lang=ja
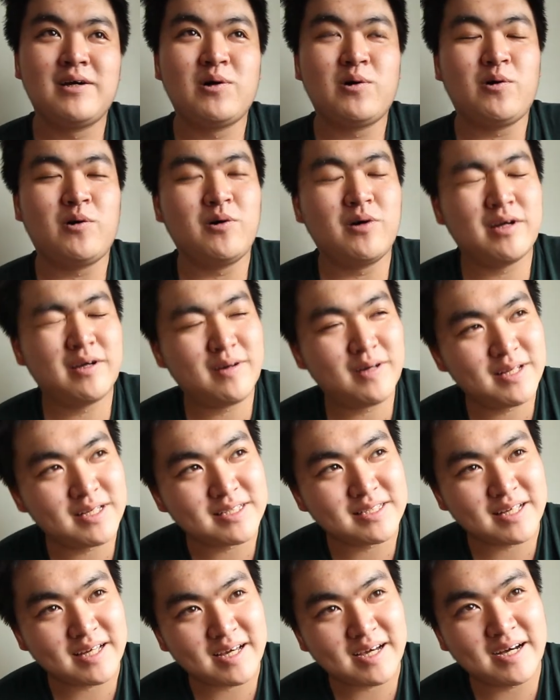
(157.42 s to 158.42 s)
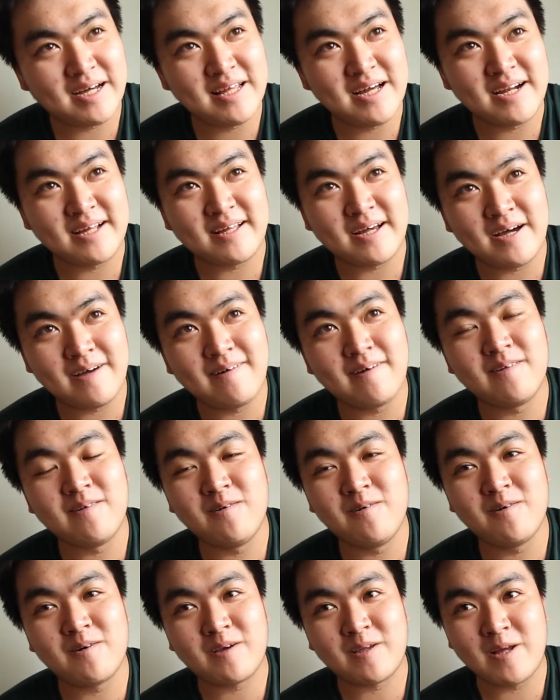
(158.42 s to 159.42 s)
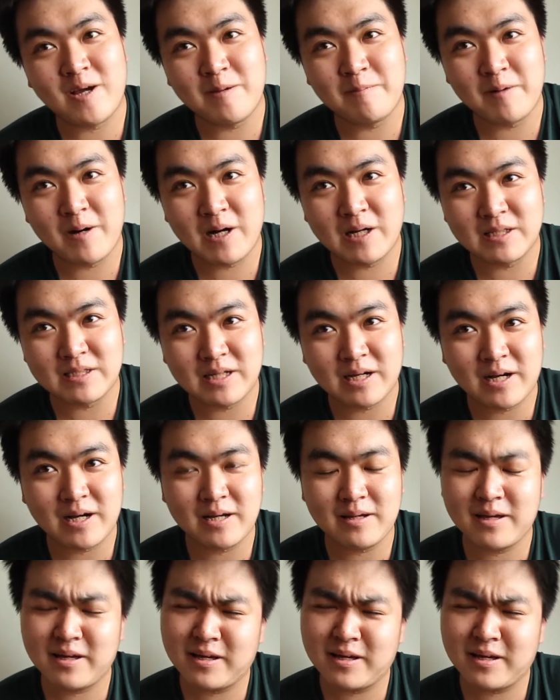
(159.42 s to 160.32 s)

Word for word: これはですね、かなり台湾の大きな今社会、